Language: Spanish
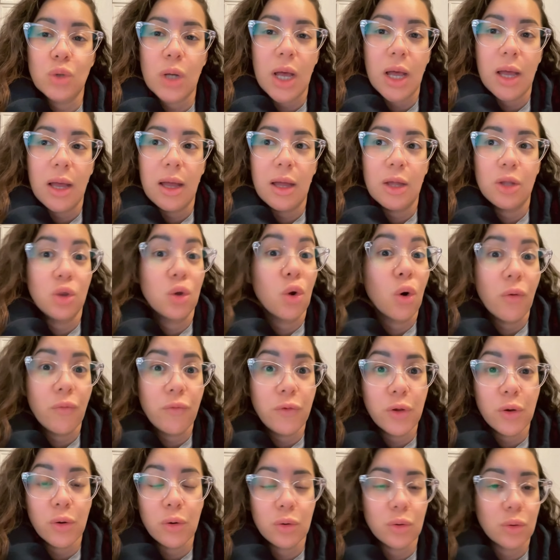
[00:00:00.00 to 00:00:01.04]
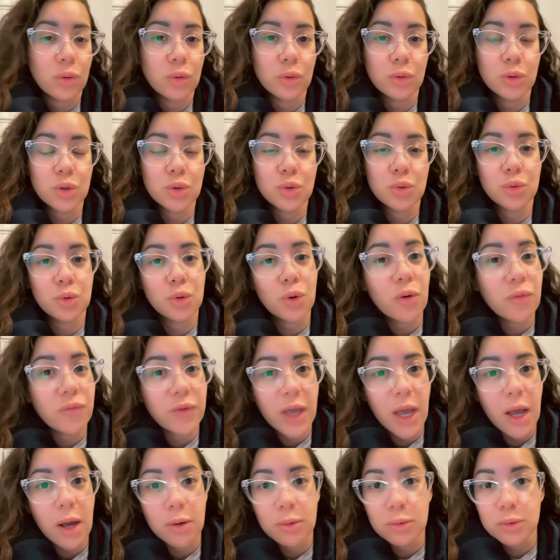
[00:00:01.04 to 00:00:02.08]
ah, novio o su
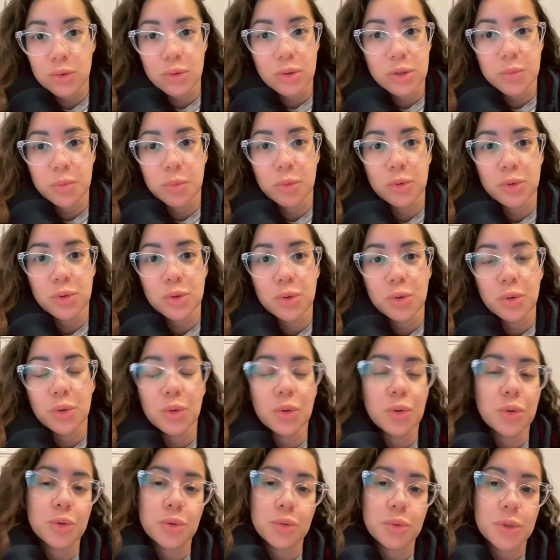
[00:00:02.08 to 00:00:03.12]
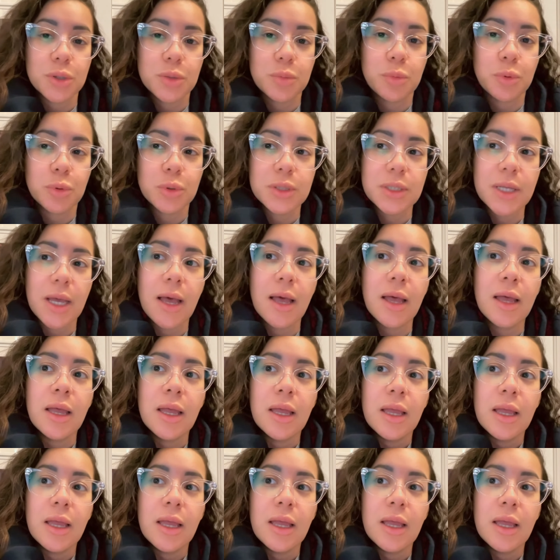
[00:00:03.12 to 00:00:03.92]
novia o su esposo o su esposa.